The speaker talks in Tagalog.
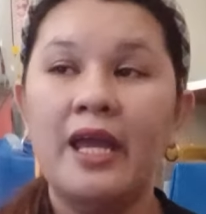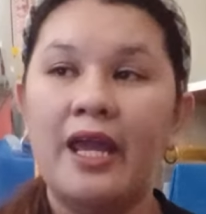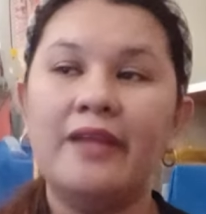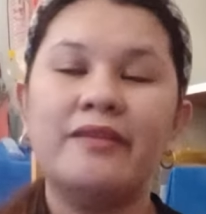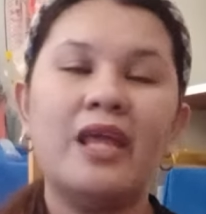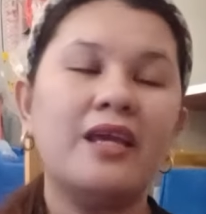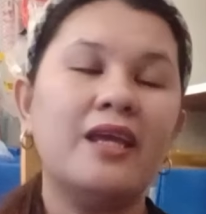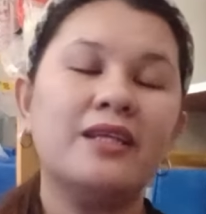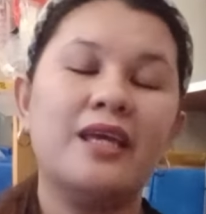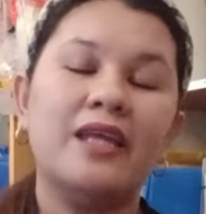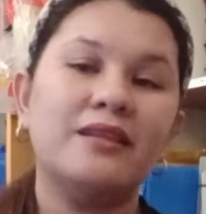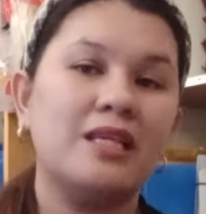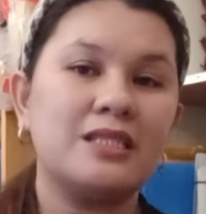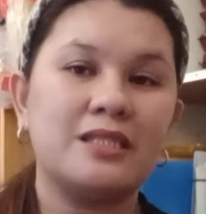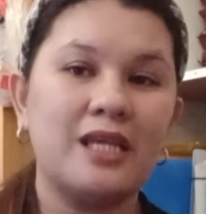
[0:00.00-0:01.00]
and they can
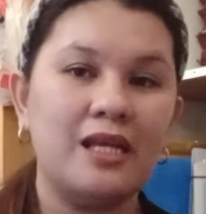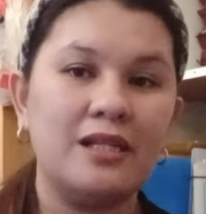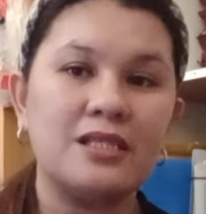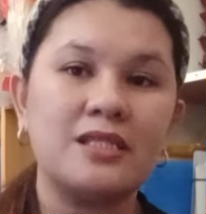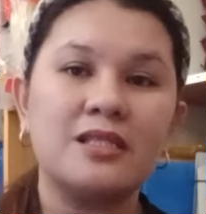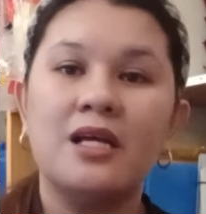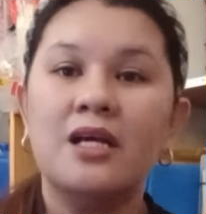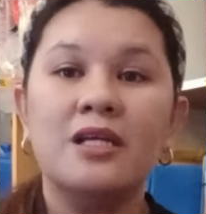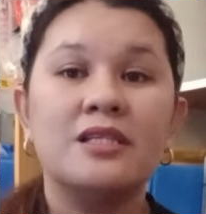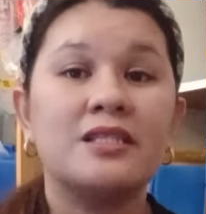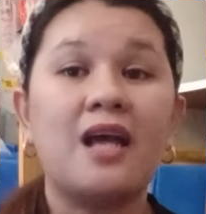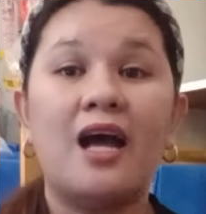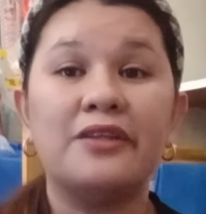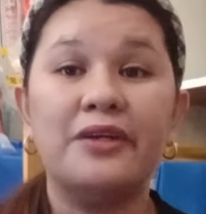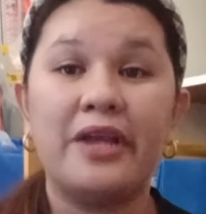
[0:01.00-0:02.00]
get the sales
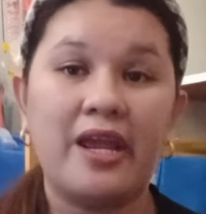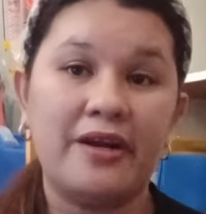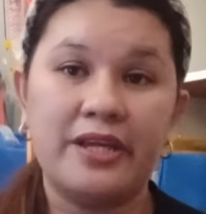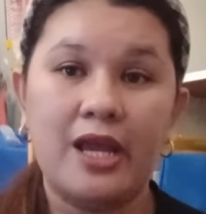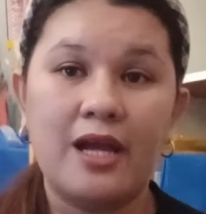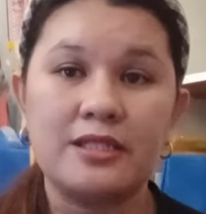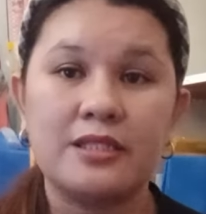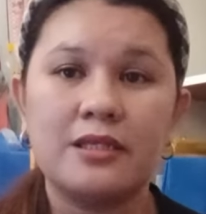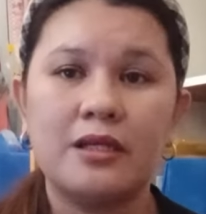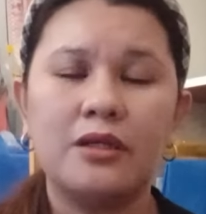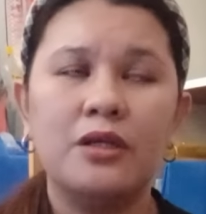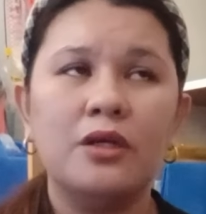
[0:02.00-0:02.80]
sa other areas.